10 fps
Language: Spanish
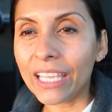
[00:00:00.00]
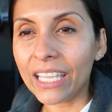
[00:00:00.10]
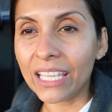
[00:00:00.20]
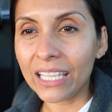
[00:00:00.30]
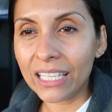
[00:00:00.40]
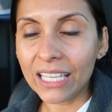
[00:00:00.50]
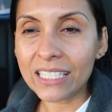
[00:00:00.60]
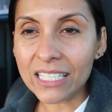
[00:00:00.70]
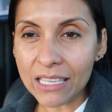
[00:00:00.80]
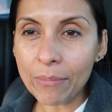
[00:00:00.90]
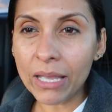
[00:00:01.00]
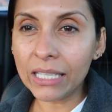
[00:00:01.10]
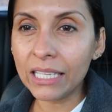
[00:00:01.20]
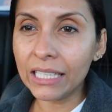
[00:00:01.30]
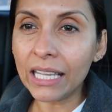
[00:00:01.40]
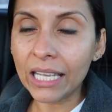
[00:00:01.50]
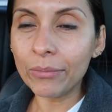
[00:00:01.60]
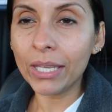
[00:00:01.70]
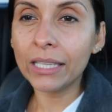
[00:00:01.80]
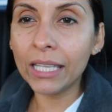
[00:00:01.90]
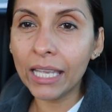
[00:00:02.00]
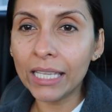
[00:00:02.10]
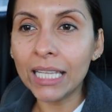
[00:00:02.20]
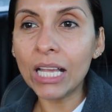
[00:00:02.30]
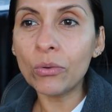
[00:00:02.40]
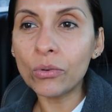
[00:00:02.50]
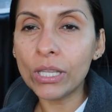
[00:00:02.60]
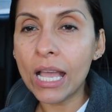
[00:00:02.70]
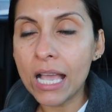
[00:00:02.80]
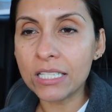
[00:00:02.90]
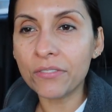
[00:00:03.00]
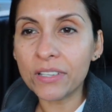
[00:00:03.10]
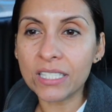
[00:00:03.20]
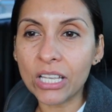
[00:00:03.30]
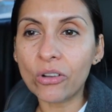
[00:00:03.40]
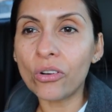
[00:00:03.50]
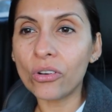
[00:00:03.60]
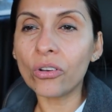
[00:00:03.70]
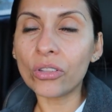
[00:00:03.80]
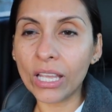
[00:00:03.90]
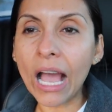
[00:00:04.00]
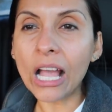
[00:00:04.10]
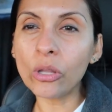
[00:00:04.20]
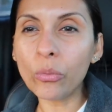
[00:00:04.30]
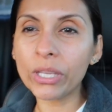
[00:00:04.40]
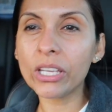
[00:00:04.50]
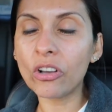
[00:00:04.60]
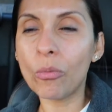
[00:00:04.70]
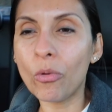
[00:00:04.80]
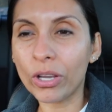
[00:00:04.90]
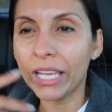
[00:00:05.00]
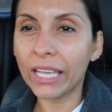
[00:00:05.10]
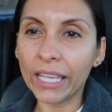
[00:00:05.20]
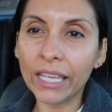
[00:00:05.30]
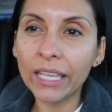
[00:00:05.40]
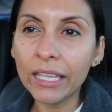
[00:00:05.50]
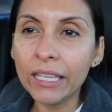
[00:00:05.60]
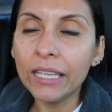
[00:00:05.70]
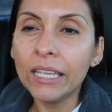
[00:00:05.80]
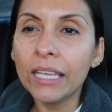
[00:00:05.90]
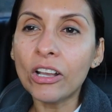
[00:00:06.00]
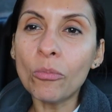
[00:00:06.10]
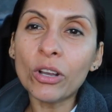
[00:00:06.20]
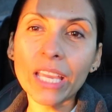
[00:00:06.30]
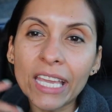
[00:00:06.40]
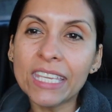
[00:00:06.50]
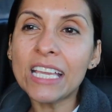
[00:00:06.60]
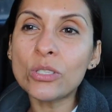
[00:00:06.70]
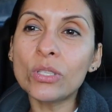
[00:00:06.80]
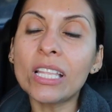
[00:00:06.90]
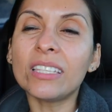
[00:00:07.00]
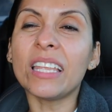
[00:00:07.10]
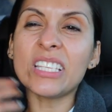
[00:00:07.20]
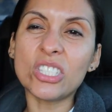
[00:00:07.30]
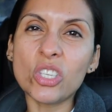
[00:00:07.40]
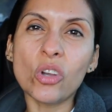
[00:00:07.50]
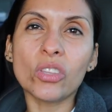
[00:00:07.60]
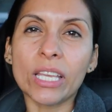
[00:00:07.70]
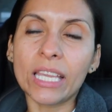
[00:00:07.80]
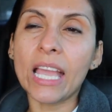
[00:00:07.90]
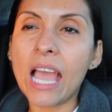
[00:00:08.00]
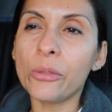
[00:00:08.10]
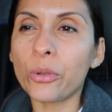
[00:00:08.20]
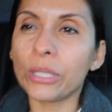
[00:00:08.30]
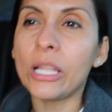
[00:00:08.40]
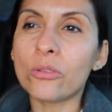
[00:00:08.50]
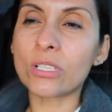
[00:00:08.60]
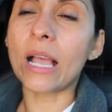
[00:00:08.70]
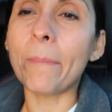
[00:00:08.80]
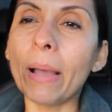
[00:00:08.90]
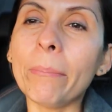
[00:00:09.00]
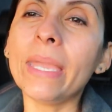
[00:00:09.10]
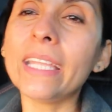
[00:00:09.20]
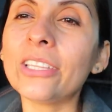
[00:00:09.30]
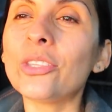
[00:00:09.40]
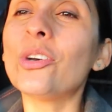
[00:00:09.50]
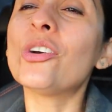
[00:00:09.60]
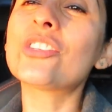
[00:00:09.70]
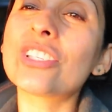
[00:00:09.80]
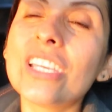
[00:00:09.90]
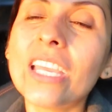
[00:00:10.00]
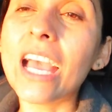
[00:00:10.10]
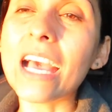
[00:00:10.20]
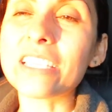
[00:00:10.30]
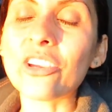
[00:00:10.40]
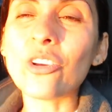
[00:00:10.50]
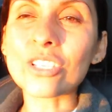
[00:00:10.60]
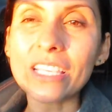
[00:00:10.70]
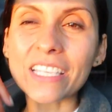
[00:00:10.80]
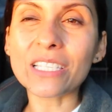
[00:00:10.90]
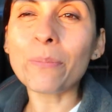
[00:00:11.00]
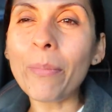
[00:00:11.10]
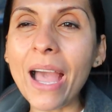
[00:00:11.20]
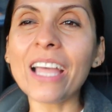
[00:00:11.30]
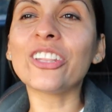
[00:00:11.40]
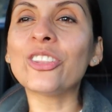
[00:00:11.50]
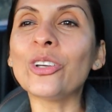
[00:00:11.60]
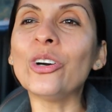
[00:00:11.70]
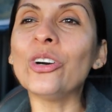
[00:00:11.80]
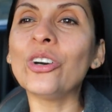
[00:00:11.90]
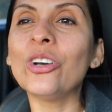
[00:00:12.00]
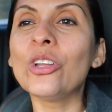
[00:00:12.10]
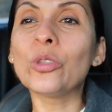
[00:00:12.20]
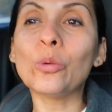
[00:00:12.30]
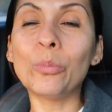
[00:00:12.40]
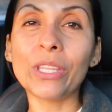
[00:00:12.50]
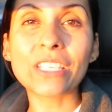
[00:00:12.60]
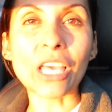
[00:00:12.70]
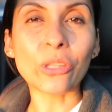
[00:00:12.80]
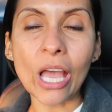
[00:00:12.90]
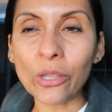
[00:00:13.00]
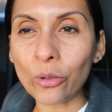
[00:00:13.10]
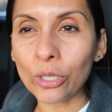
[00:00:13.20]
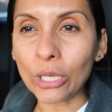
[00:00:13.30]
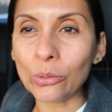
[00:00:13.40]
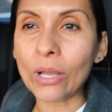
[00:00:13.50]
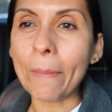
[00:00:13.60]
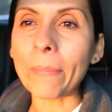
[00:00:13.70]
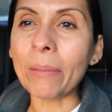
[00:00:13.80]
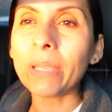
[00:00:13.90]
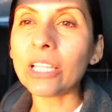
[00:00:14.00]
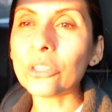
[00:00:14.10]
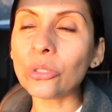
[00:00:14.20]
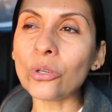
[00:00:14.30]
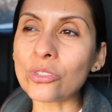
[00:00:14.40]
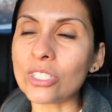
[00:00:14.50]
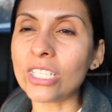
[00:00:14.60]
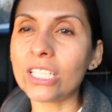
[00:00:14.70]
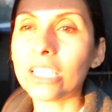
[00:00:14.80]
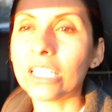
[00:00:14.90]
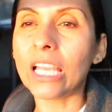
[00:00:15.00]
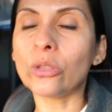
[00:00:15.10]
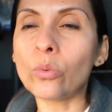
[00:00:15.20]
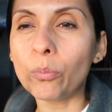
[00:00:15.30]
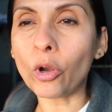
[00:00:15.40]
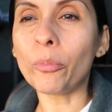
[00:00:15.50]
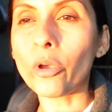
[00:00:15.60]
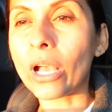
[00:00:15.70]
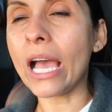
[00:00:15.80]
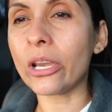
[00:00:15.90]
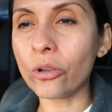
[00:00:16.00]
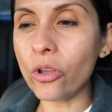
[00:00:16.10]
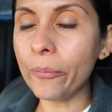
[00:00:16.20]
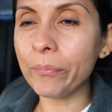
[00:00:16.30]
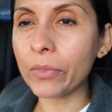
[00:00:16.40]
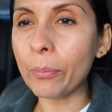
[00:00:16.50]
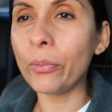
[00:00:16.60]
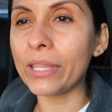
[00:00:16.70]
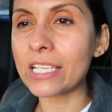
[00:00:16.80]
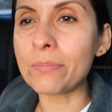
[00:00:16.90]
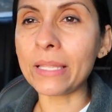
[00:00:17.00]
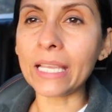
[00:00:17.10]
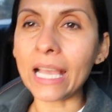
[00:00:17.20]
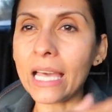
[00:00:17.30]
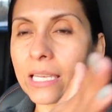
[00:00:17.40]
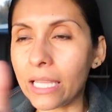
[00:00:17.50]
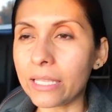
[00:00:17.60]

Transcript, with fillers: Eh, esta semana y la que viene en la laguna hacen festejo de Halloween como que... Como que ya es una tradición de que adornan los campamentos, hacen cosas de espanto, tú puedes adornar tu campamento, si en tu propio carro puedes manejar